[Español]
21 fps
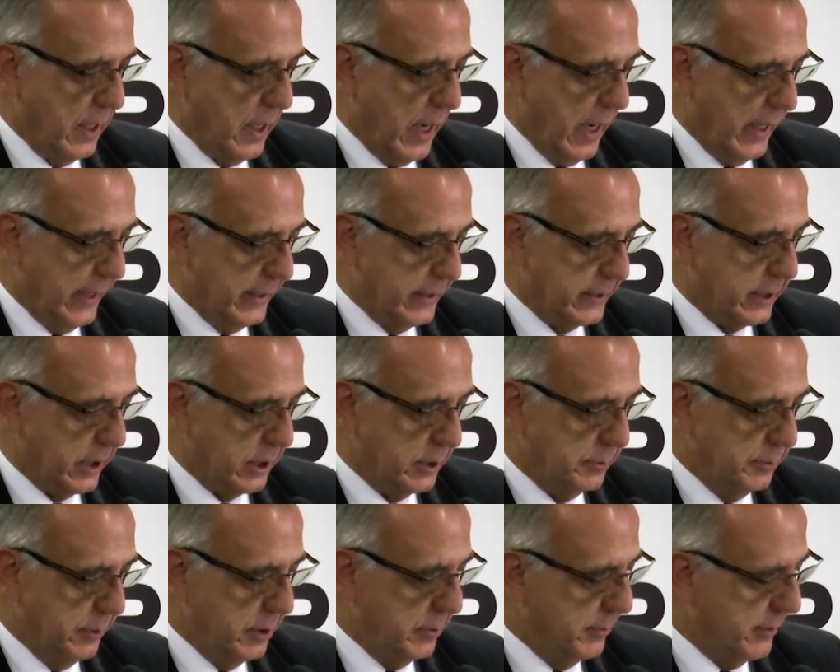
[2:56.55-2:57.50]
a estas
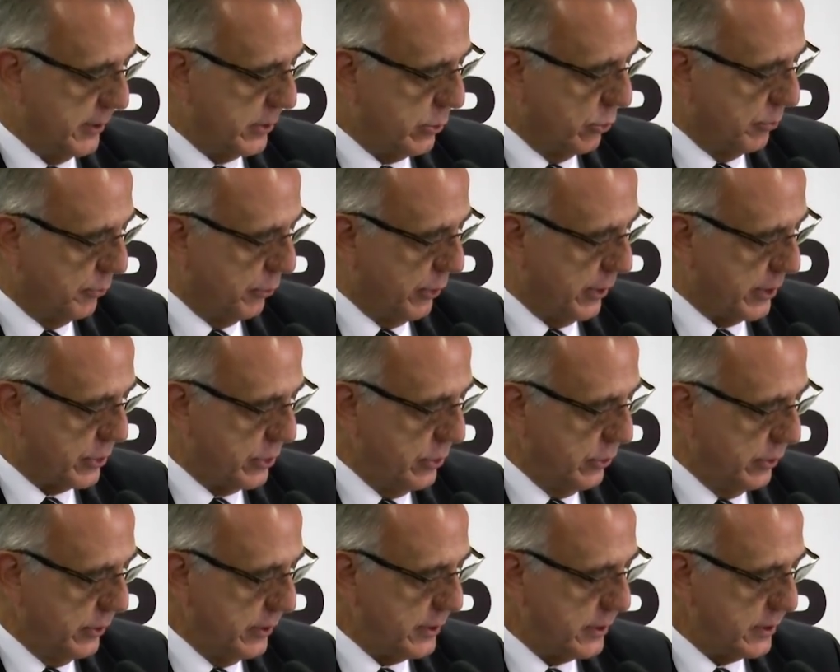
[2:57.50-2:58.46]
mismas
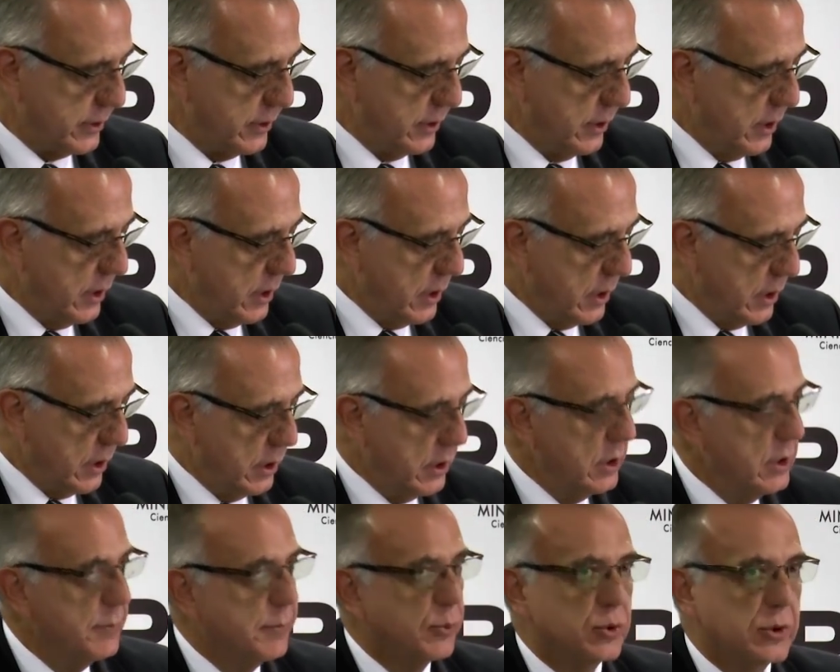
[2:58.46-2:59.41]
corporaciones y
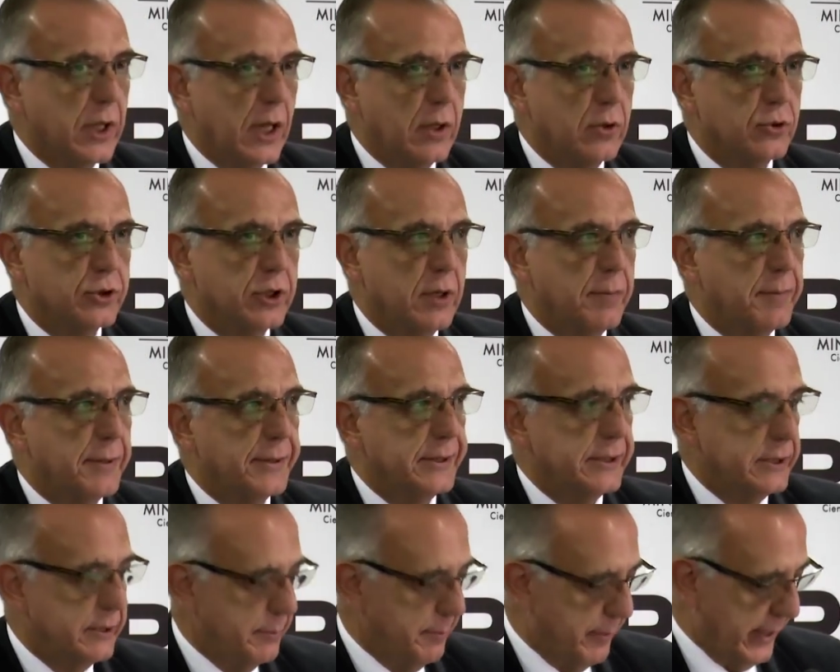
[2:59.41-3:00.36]
diputados que
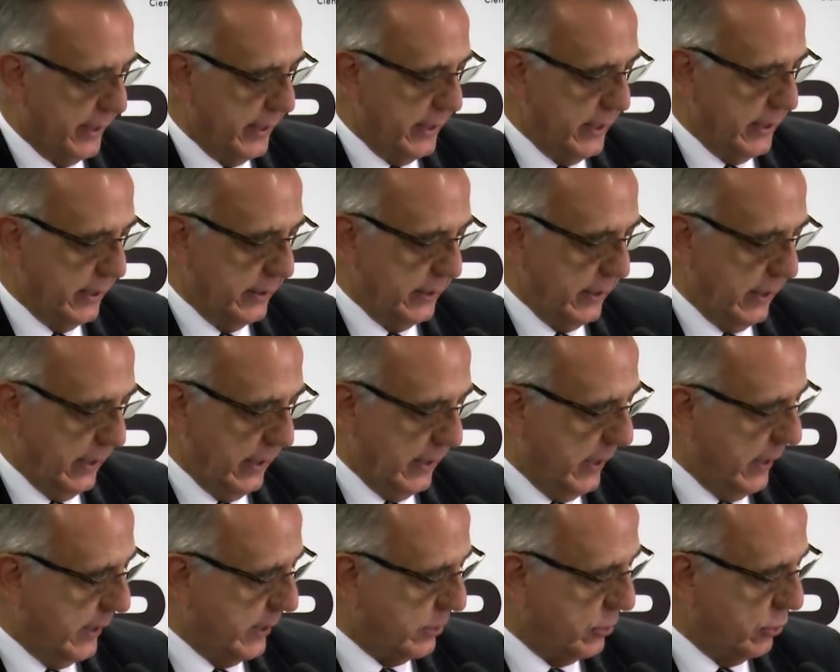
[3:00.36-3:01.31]
participarían en la
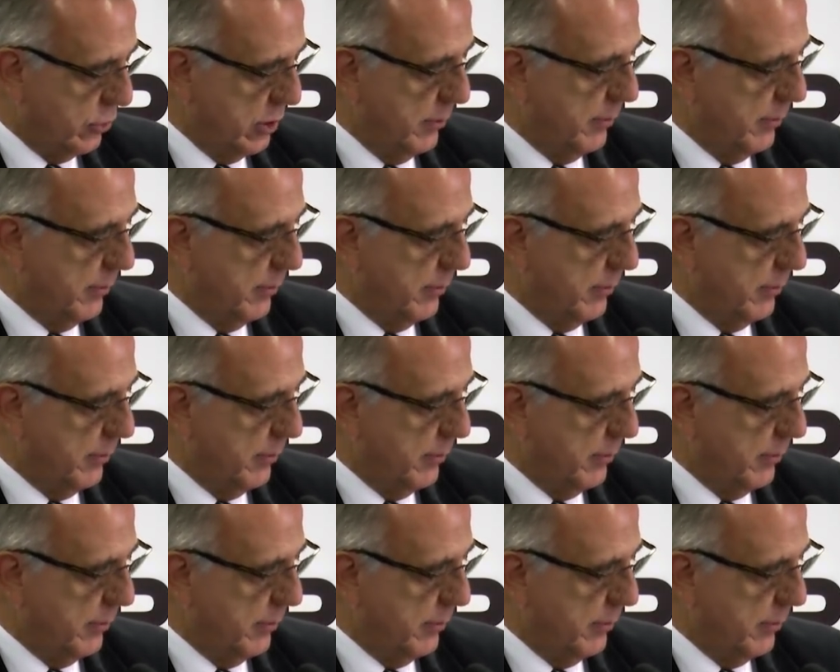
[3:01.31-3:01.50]
elección